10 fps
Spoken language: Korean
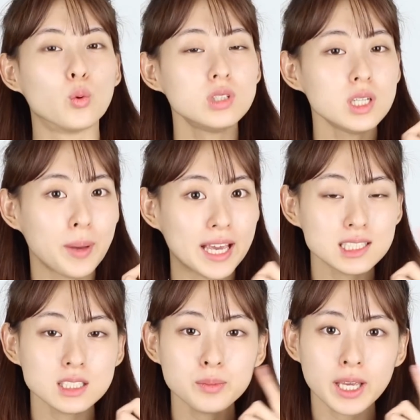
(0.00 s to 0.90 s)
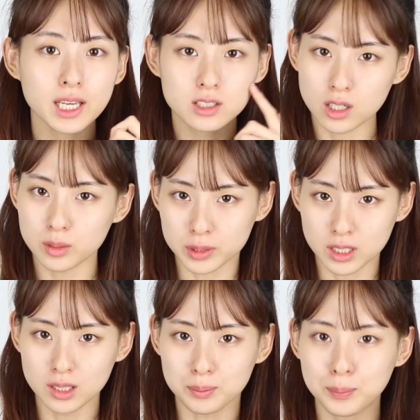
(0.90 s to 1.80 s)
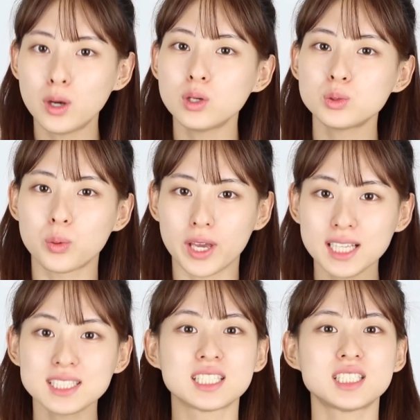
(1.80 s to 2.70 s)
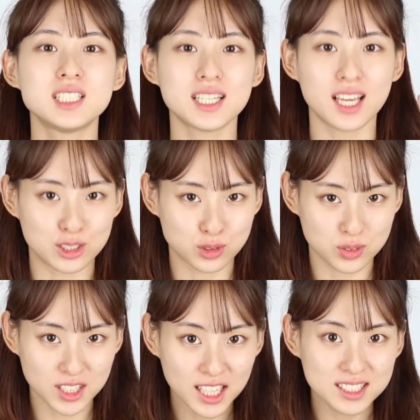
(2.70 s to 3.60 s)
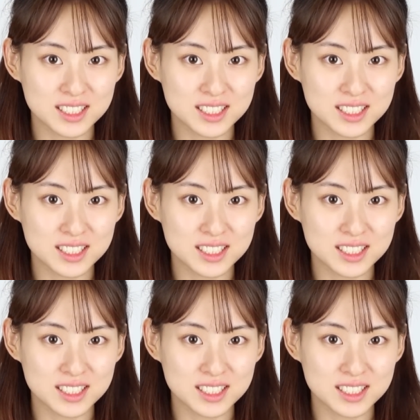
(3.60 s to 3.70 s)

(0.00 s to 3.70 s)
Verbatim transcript: 오늘 베이스 메이크업은 평소에 자신에게 아주 딱